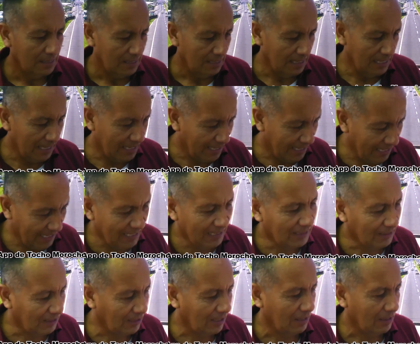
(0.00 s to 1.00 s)
y
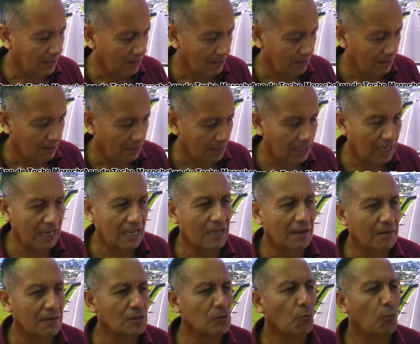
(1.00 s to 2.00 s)
gente
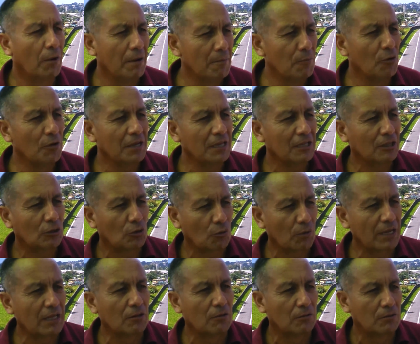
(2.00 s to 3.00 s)
que fuimos
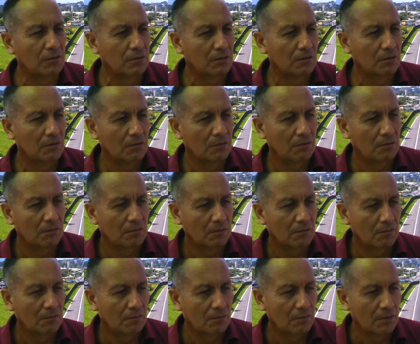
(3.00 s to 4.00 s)
instruidos
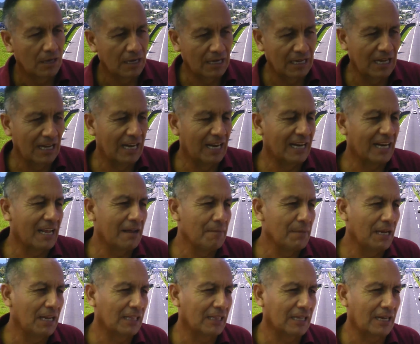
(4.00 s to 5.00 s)
en el área
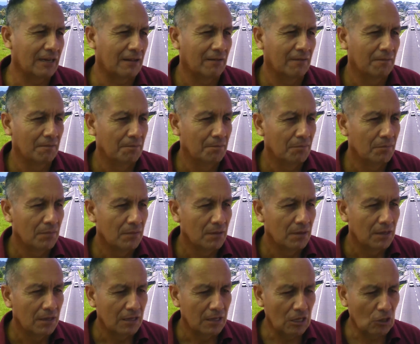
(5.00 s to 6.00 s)
militar,
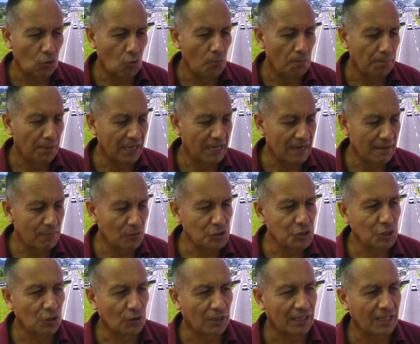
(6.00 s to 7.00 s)
y cumplíamos
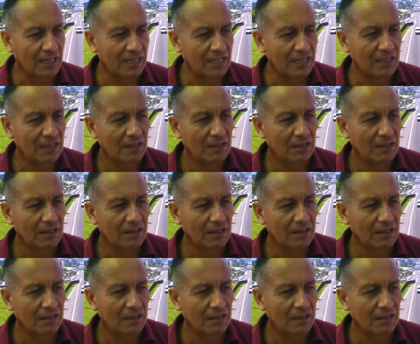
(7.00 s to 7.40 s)
órdenes